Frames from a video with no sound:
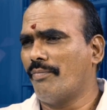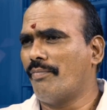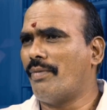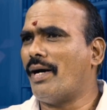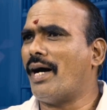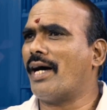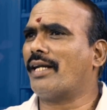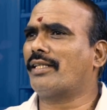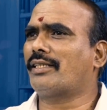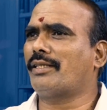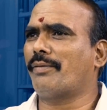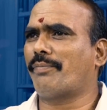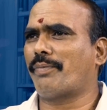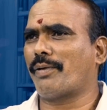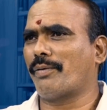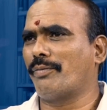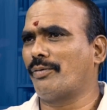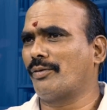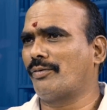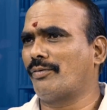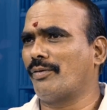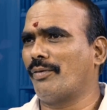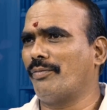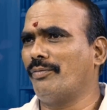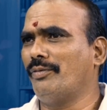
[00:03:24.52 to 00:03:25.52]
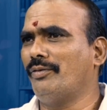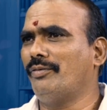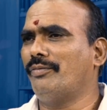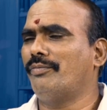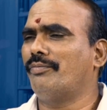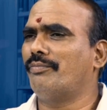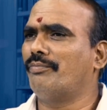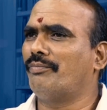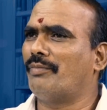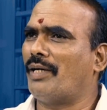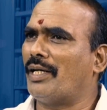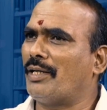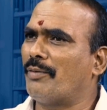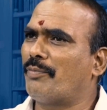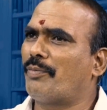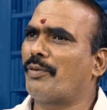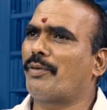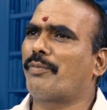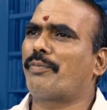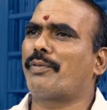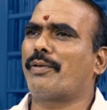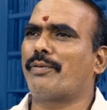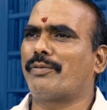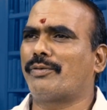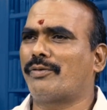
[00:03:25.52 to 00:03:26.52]
భారత ప్రభుత్వం మణిపూర్
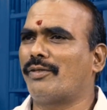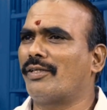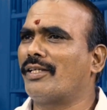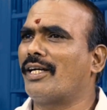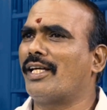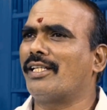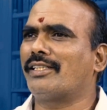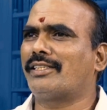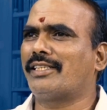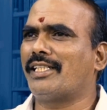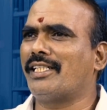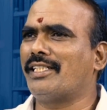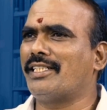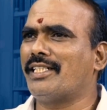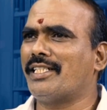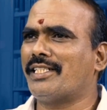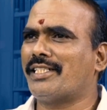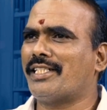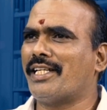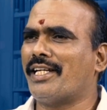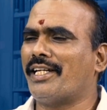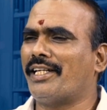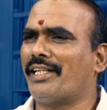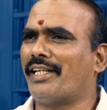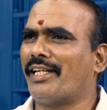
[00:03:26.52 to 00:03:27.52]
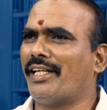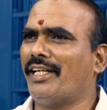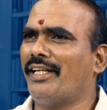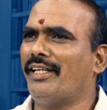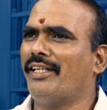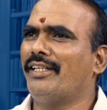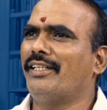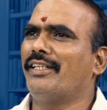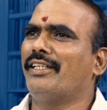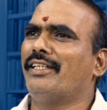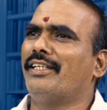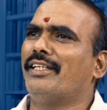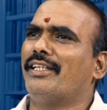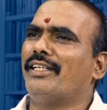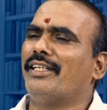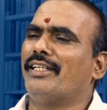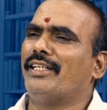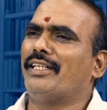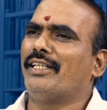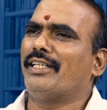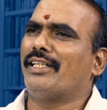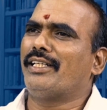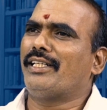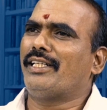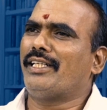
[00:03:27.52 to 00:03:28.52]
ప్రభుత్వం కలిసి ఏం చేసినాయంటే
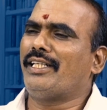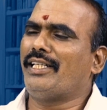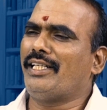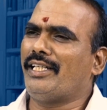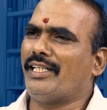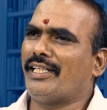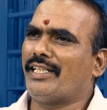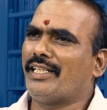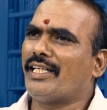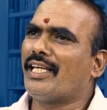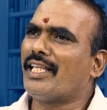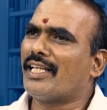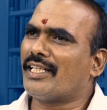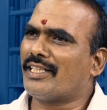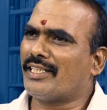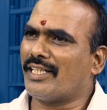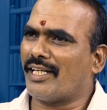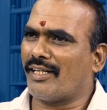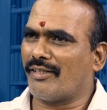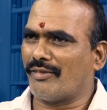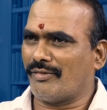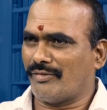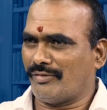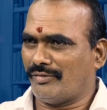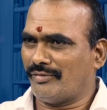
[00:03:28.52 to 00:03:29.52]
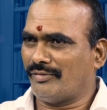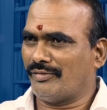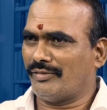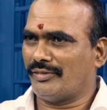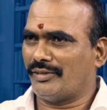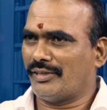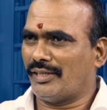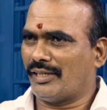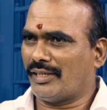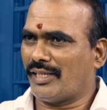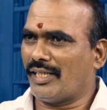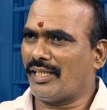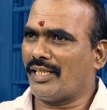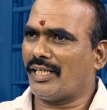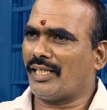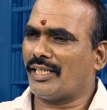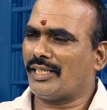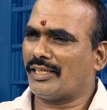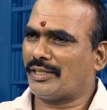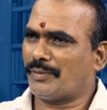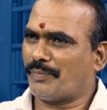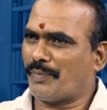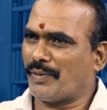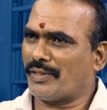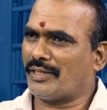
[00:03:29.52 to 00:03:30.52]
ఈ గిరిజనులు అంటే
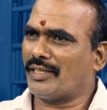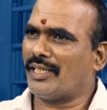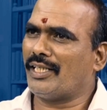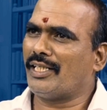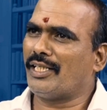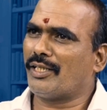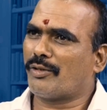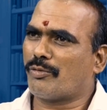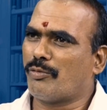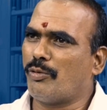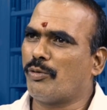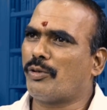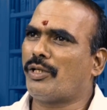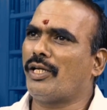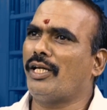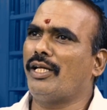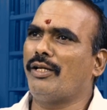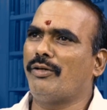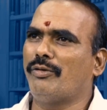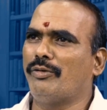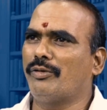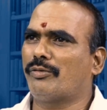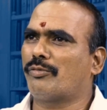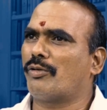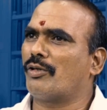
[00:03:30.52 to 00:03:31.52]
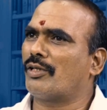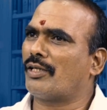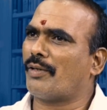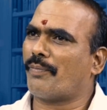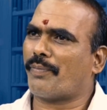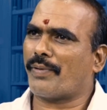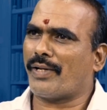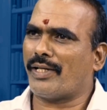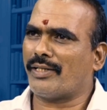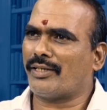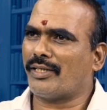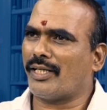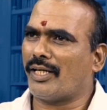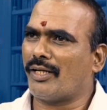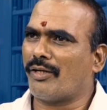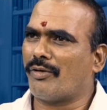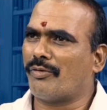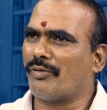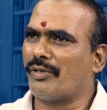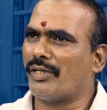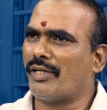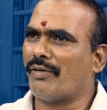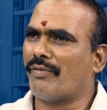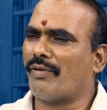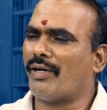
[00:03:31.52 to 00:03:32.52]
ఎస్పెషల్లీ కుకీలు కొండ ప్రాంతాల్లో
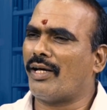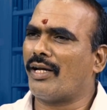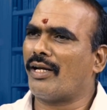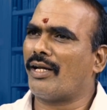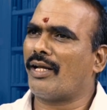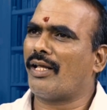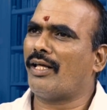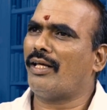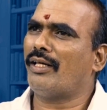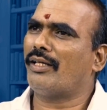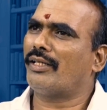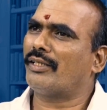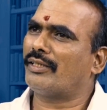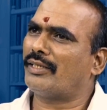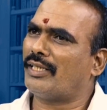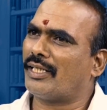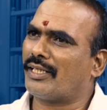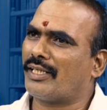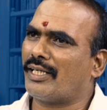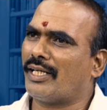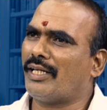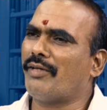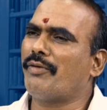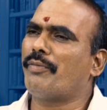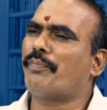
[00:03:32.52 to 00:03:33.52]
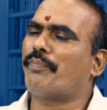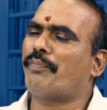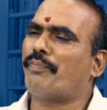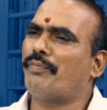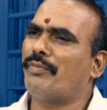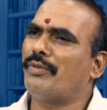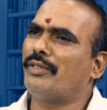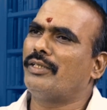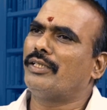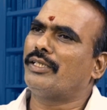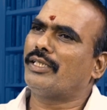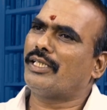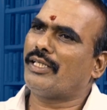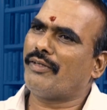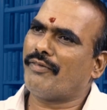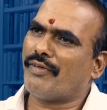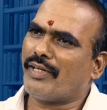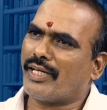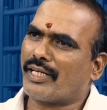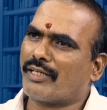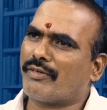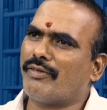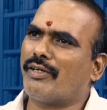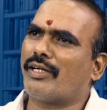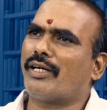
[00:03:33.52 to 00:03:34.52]
ఉండే వాళ్ళ దగ్గర ఇవి
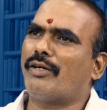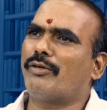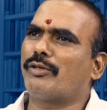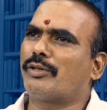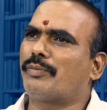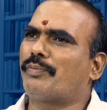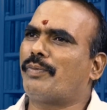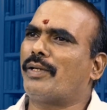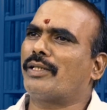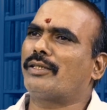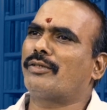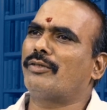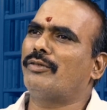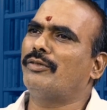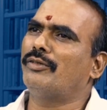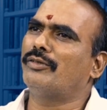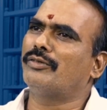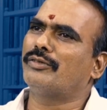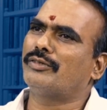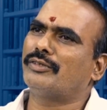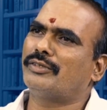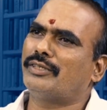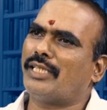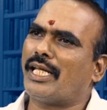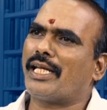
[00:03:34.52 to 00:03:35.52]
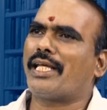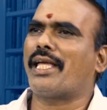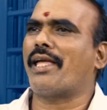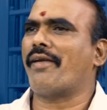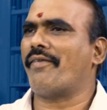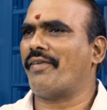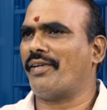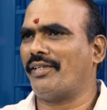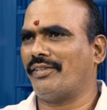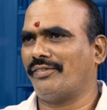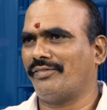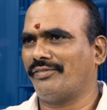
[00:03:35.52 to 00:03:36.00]
ఎక్కువగా ఉత్పత్తులు జరిగేవి